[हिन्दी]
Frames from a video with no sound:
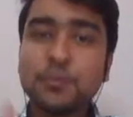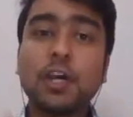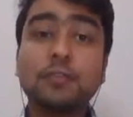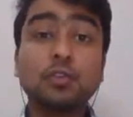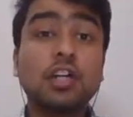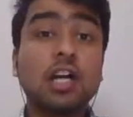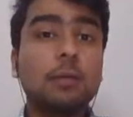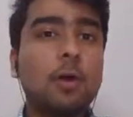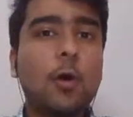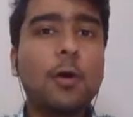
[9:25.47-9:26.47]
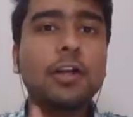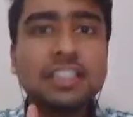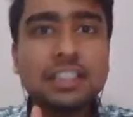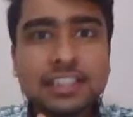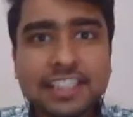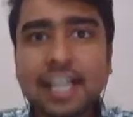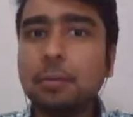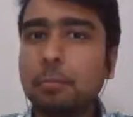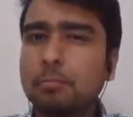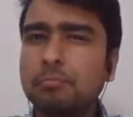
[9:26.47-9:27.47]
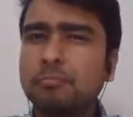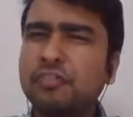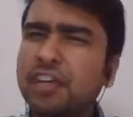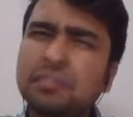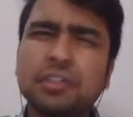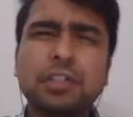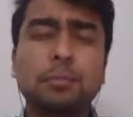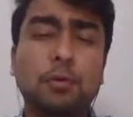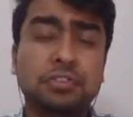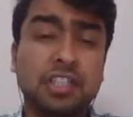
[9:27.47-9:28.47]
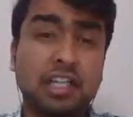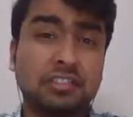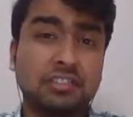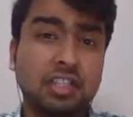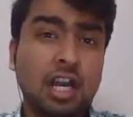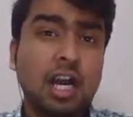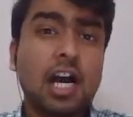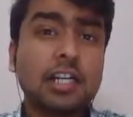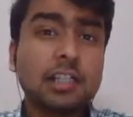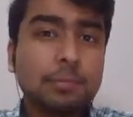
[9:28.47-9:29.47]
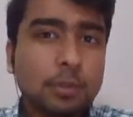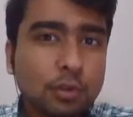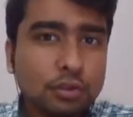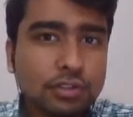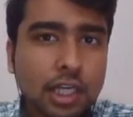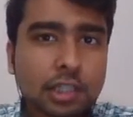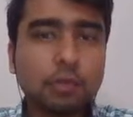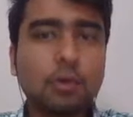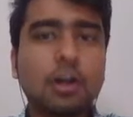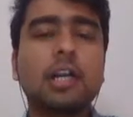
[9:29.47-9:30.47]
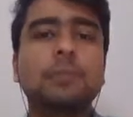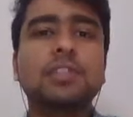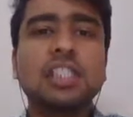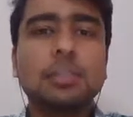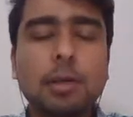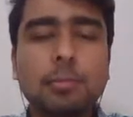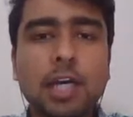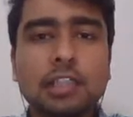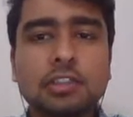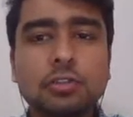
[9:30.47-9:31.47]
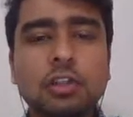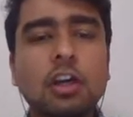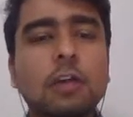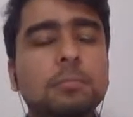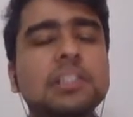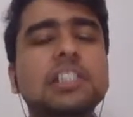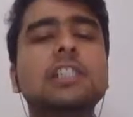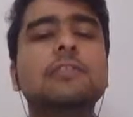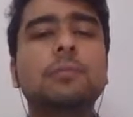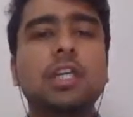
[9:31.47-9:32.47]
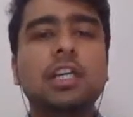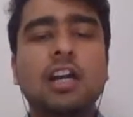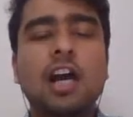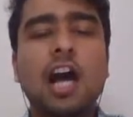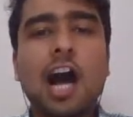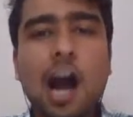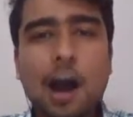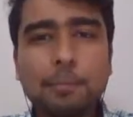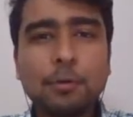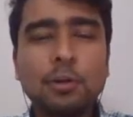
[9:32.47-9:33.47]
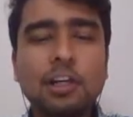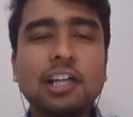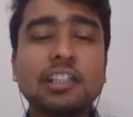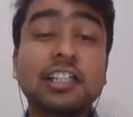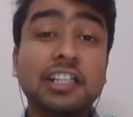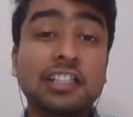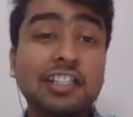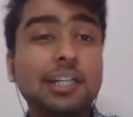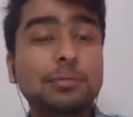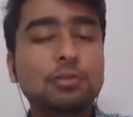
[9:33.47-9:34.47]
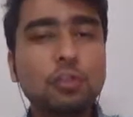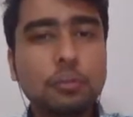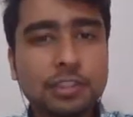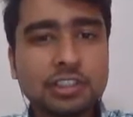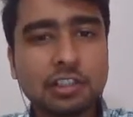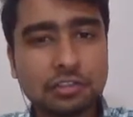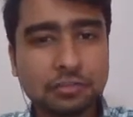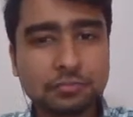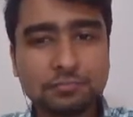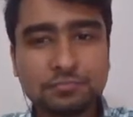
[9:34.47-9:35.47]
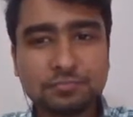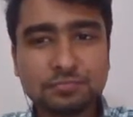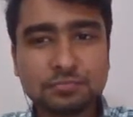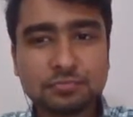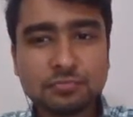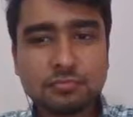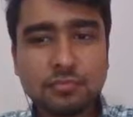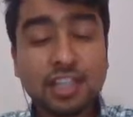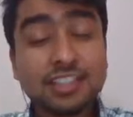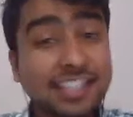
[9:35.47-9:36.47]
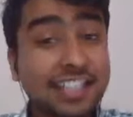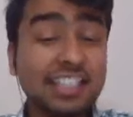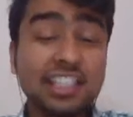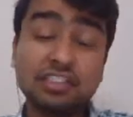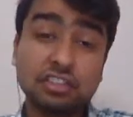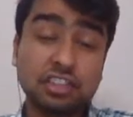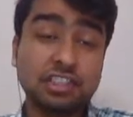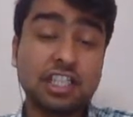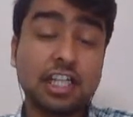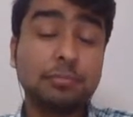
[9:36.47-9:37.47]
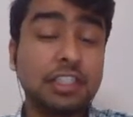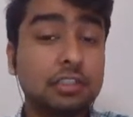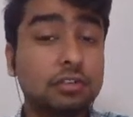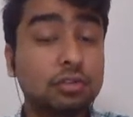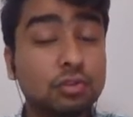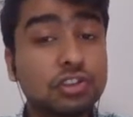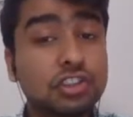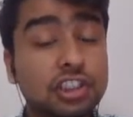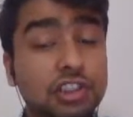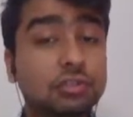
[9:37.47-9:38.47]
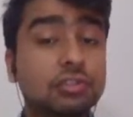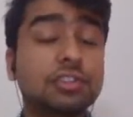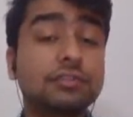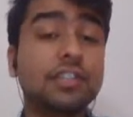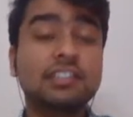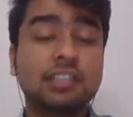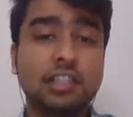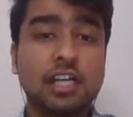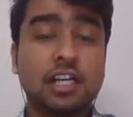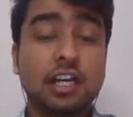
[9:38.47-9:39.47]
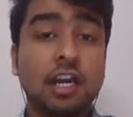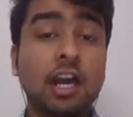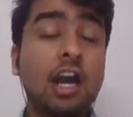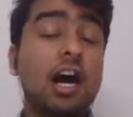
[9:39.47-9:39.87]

यू हैव टू कम ऑन टाइम वेरी वेरी इंपॉर्टेंट गाइज अगर आप रोज आते हो अगर आप समय पे आते हो बिलीव मी आपको लगेगा ही नहीं कि आप स्कूल मिस कर रहे हो डेडिकेशन के साथ बेटा रोज चीजों को रिवाइज करके आना है